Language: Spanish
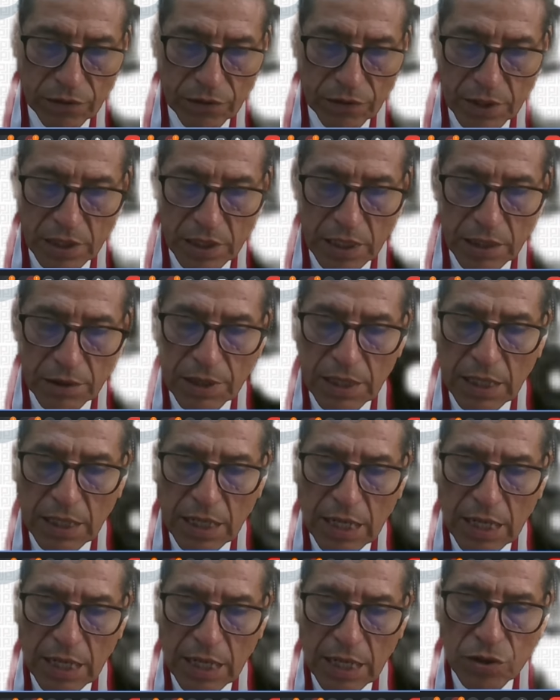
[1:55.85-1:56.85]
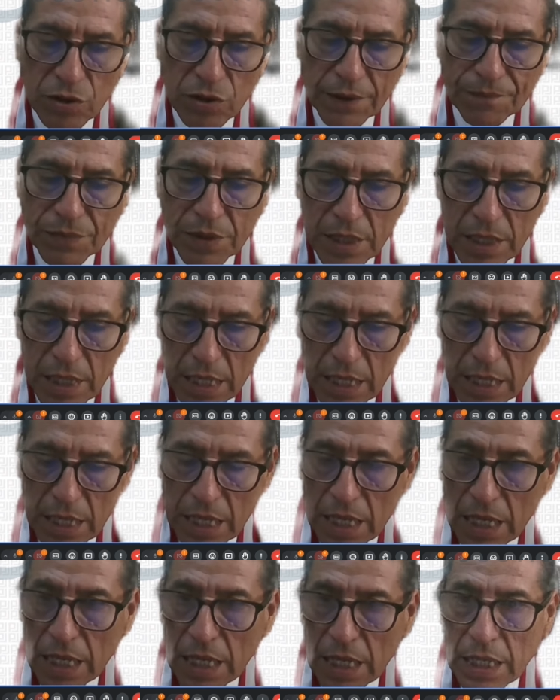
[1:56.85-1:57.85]
Edgar Arnold Alarcón
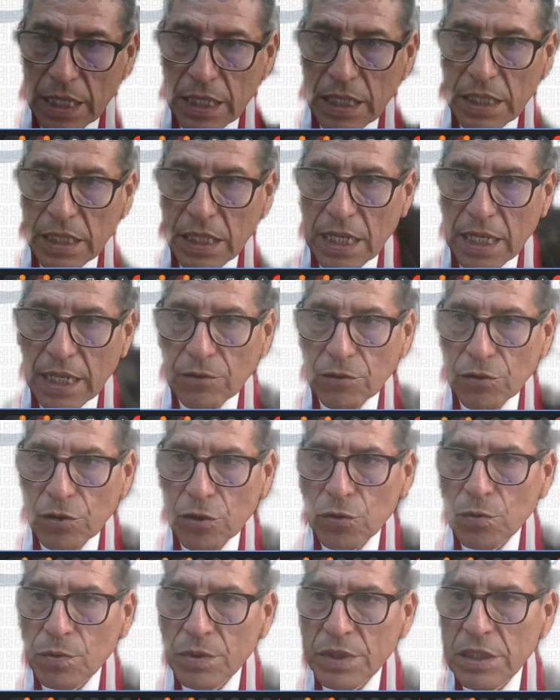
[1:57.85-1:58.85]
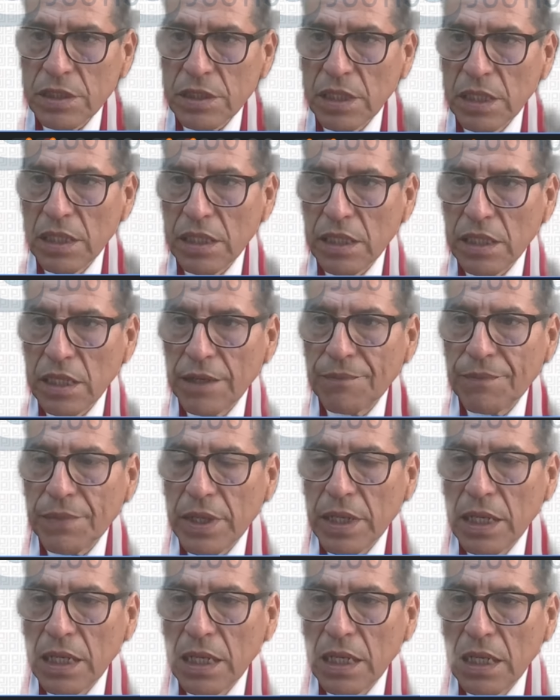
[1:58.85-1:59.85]
Tejada y se ordenó el sobreseimiento
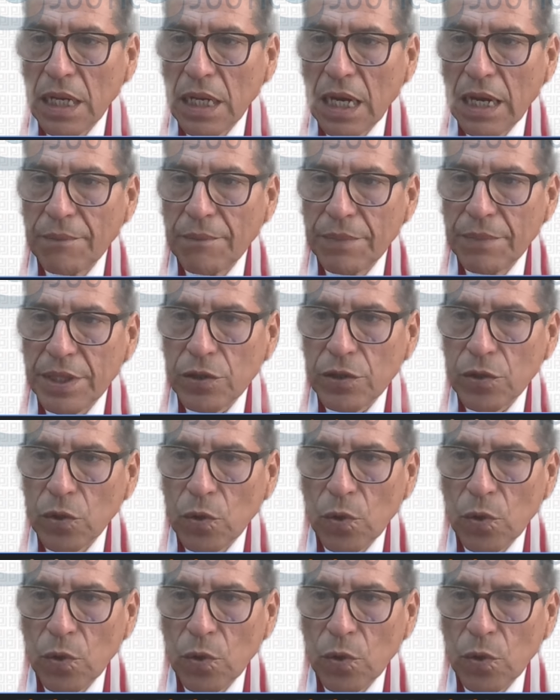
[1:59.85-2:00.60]
definitivo de la causa